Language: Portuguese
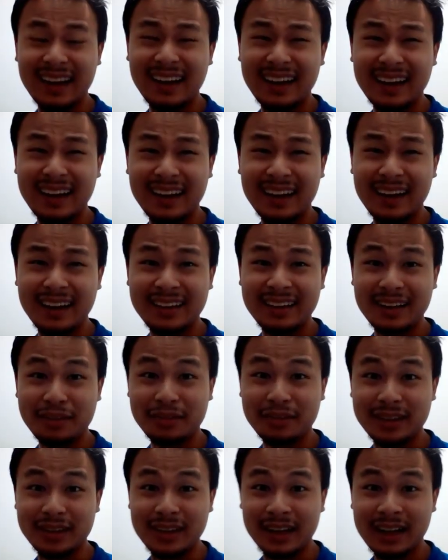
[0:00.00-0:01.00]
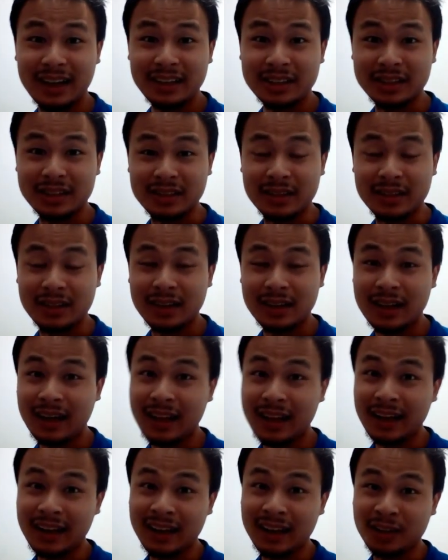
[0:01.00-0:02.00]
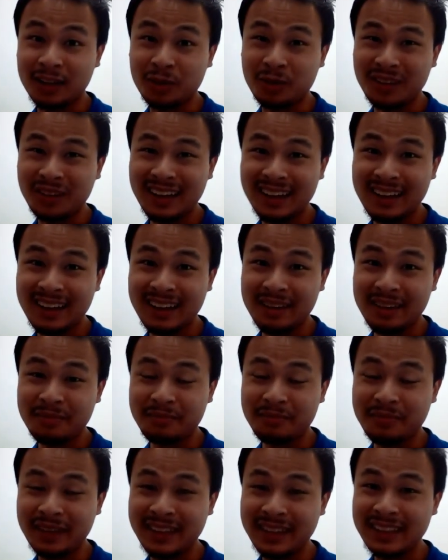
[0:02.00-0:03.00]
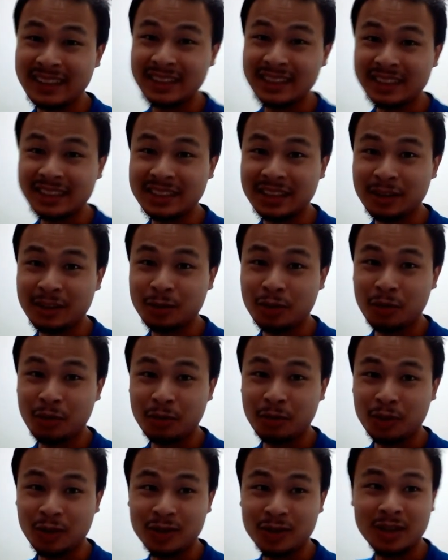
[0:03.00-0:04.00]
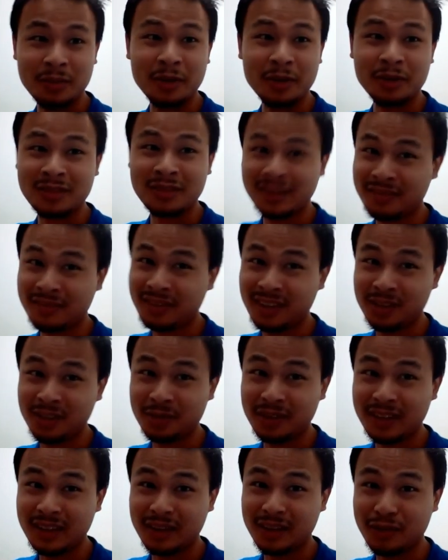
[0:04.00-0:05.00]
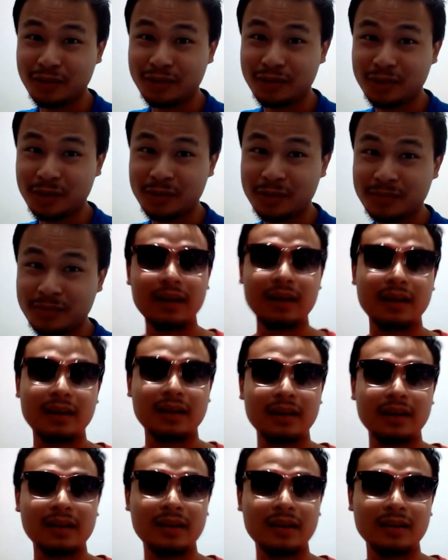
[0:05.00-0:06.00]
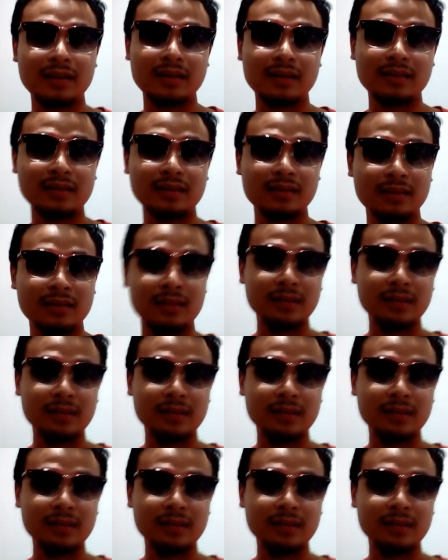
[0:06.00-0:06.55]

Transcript: É, na verdade, galera, não é bem desse jeito como o nosso amigo tá falando, não, viu? É.